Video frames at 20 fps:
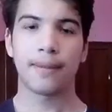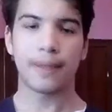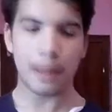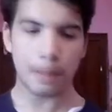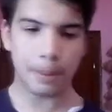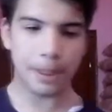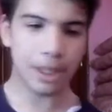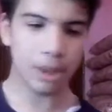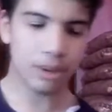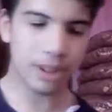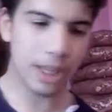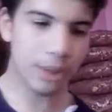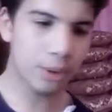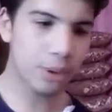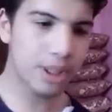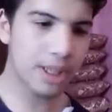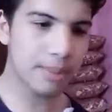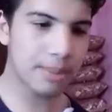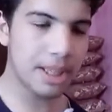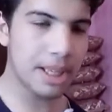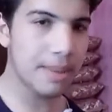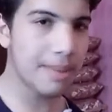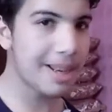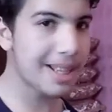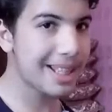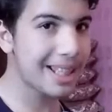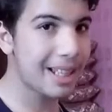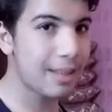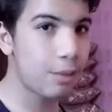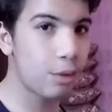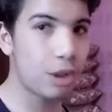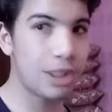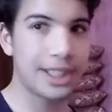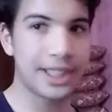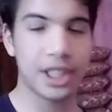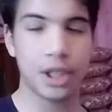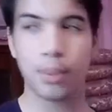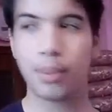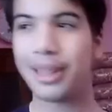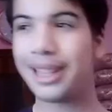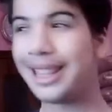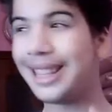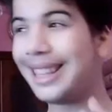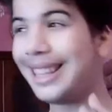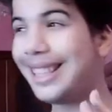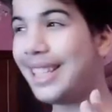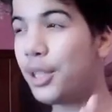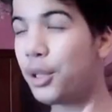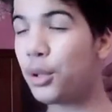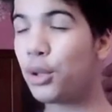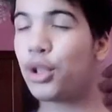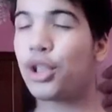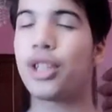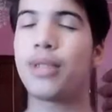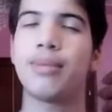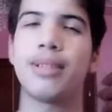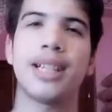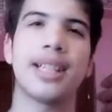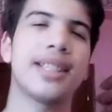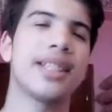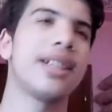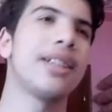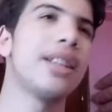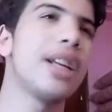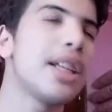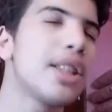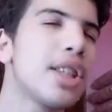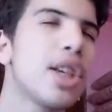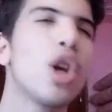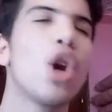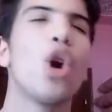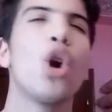في لابيريود تاع الدوزيام تريماست الفو عليك تجبد لي سوجي من الانترنت